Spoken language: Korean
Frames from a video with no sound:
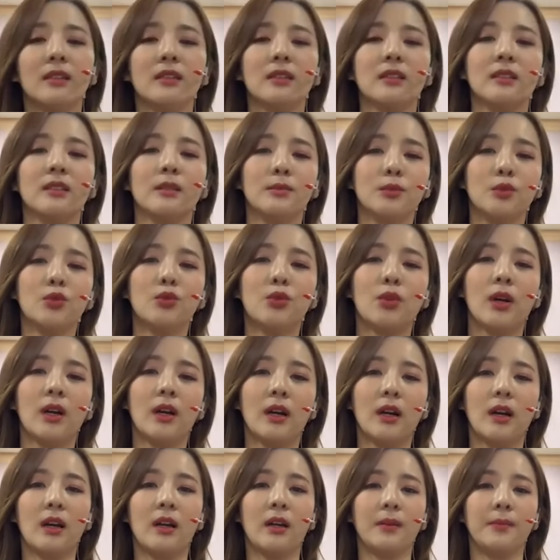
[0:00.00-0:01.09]
지금
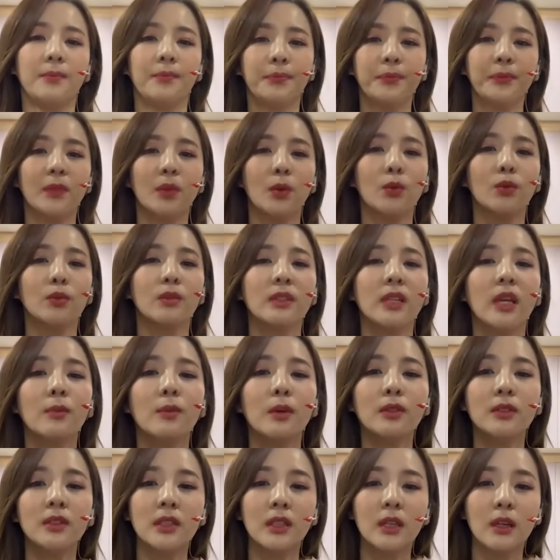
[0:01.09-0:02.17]
6화가 오늘 세
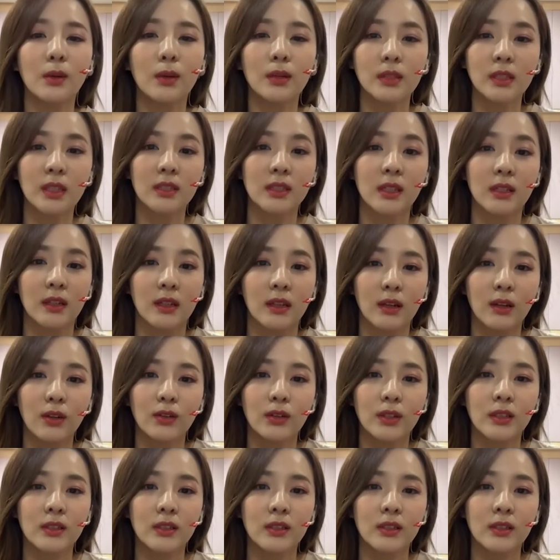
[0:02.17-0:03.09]
번째 회차잖아요.